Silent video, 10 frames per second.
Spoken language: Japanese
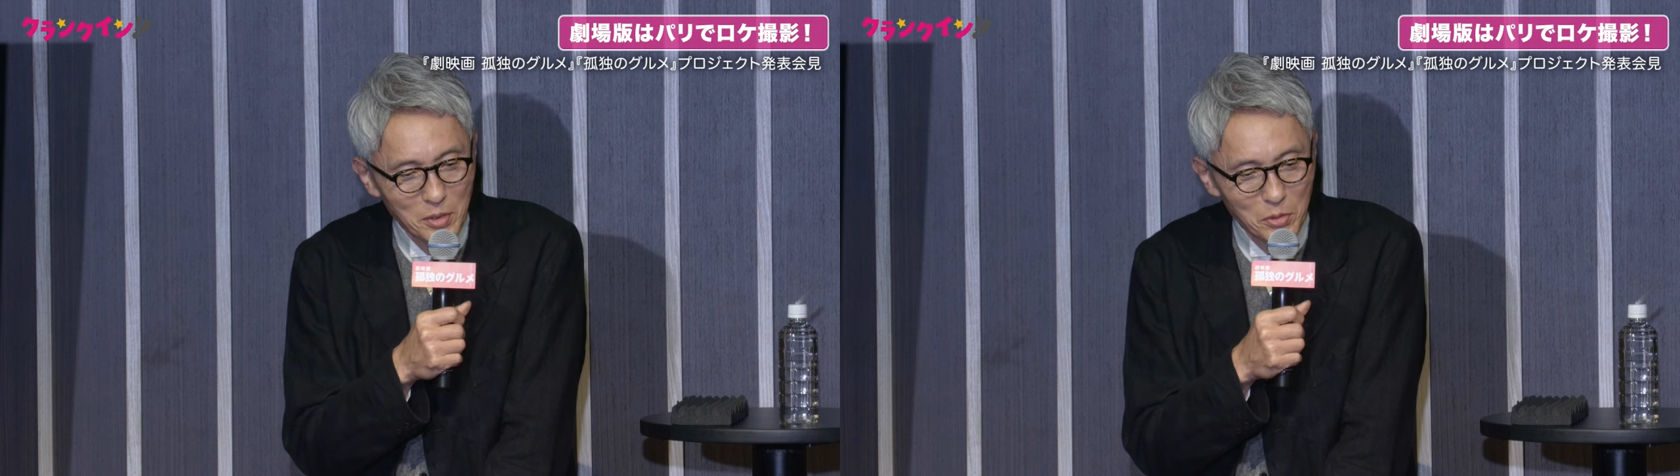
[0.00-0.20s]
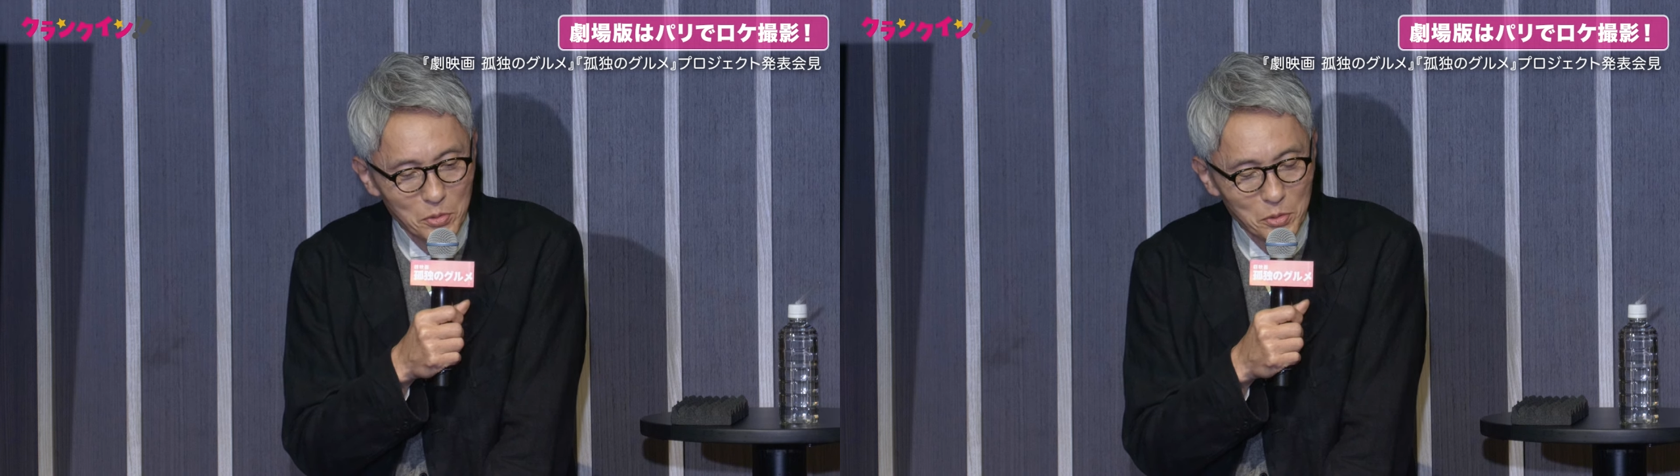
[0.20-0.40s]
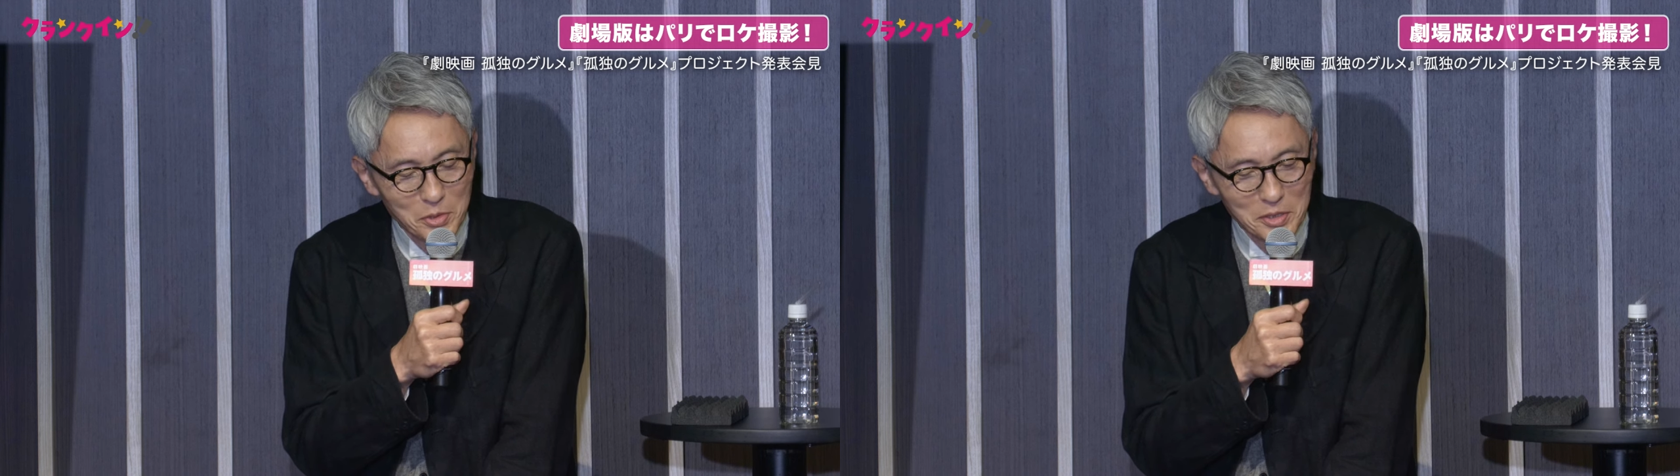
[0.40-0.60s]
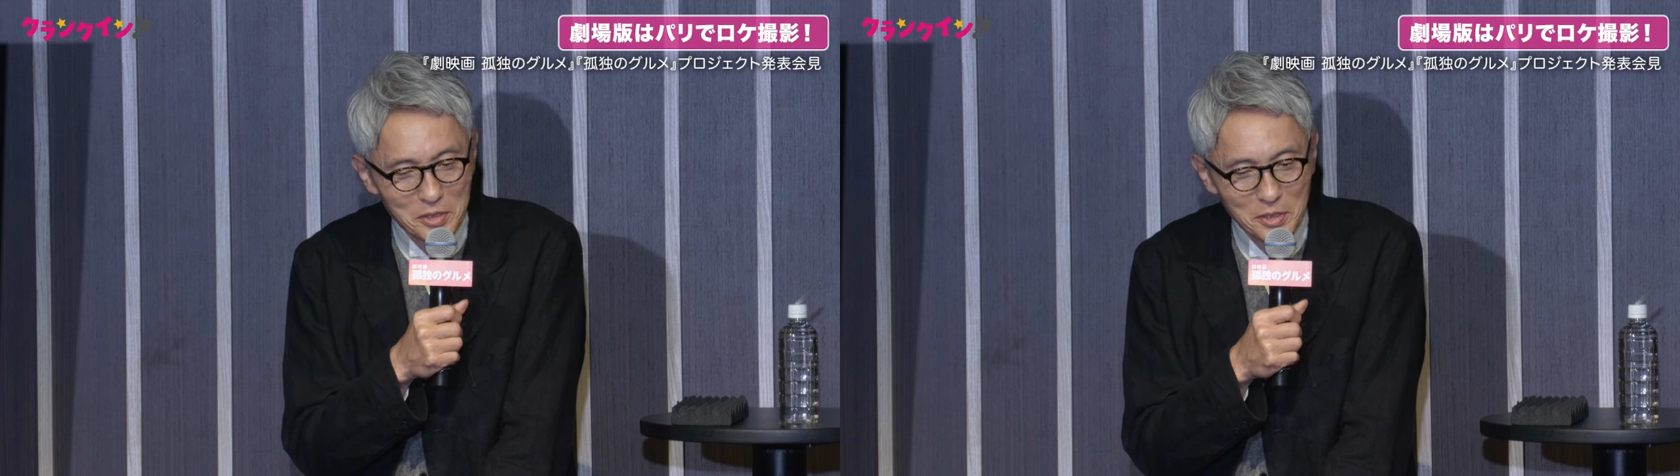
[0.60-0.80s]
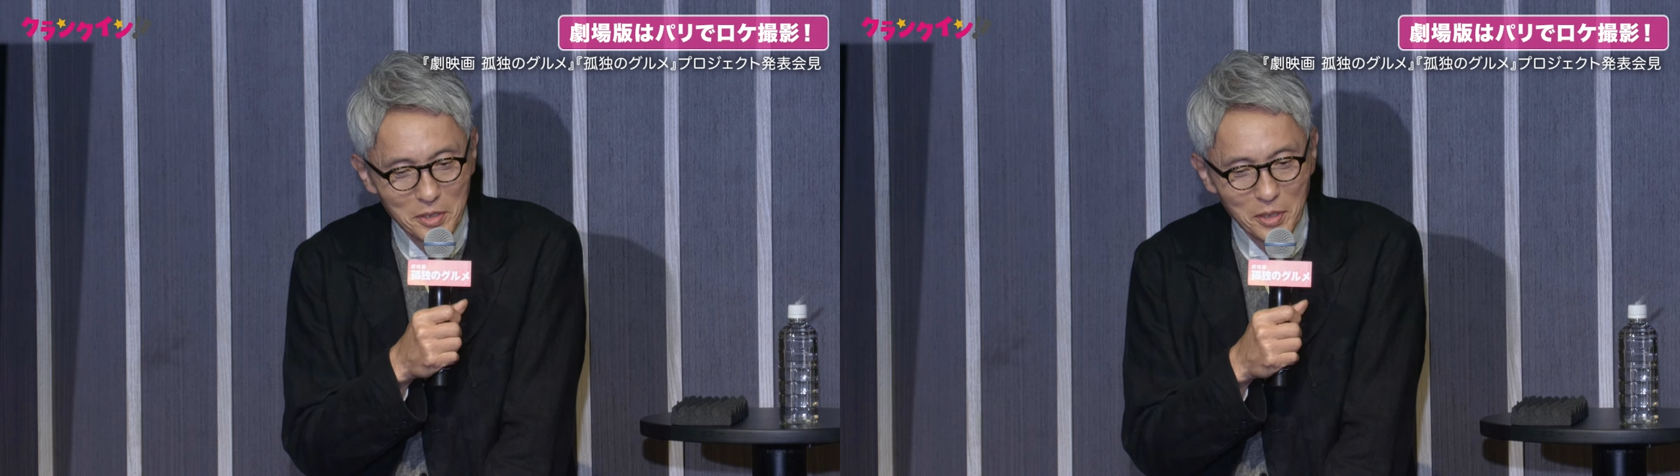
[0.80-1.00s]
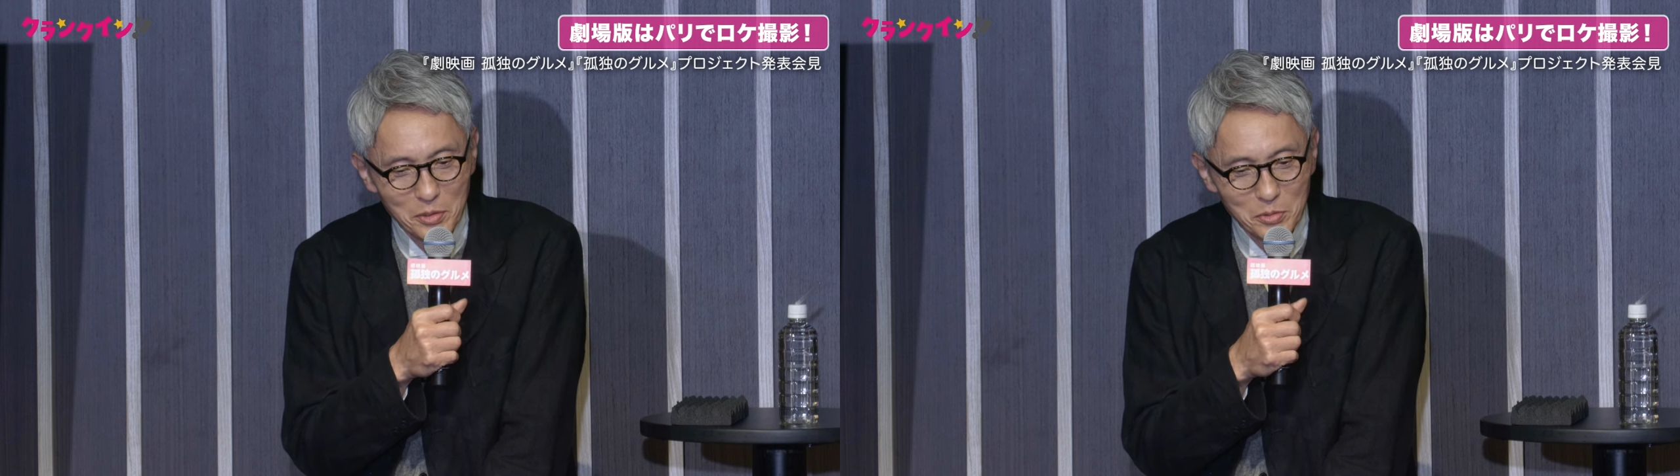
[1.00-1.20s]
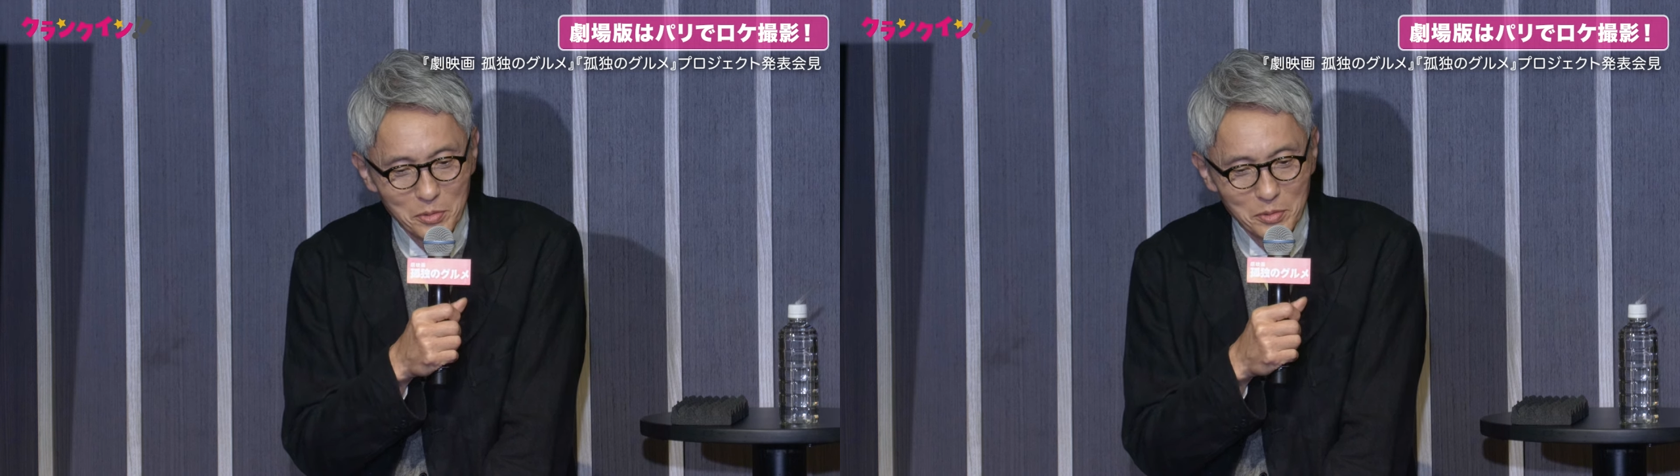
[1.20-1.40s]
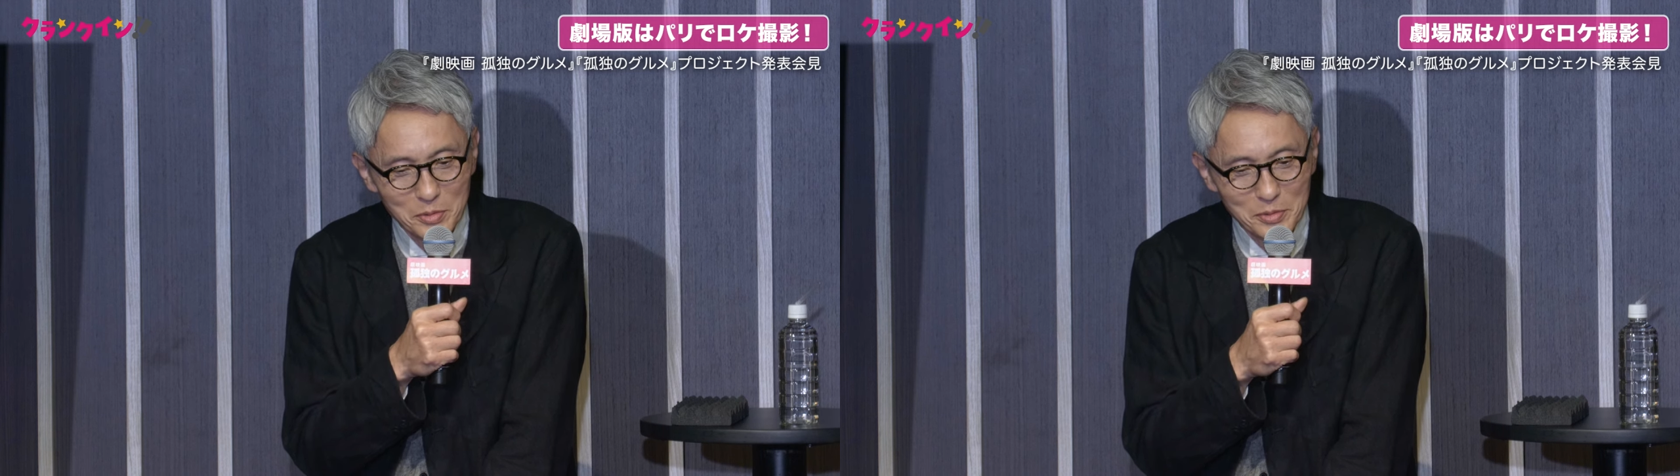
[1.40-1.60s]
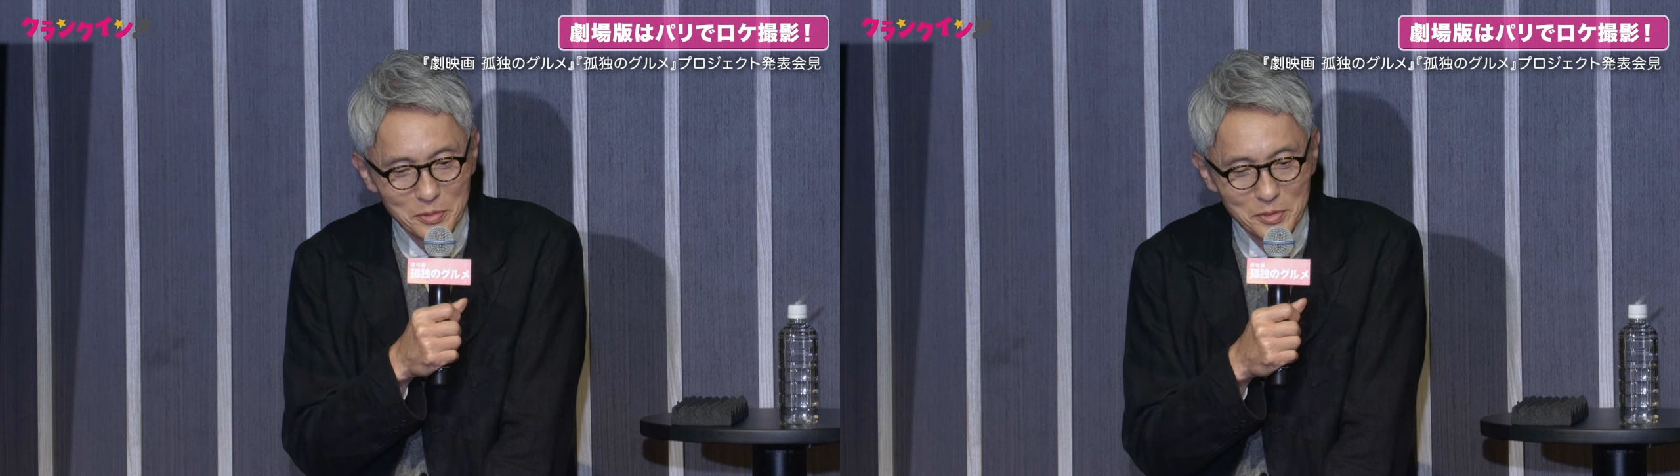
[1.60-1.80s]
本当にあの